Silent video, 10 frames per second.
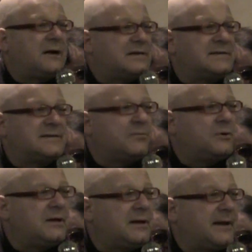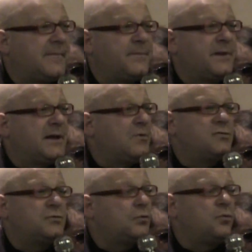la stessa politica e non
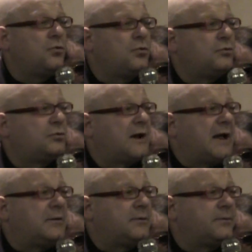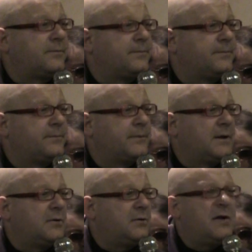sono l'uno contro l'altro.
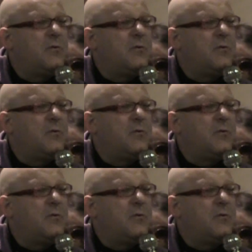Non è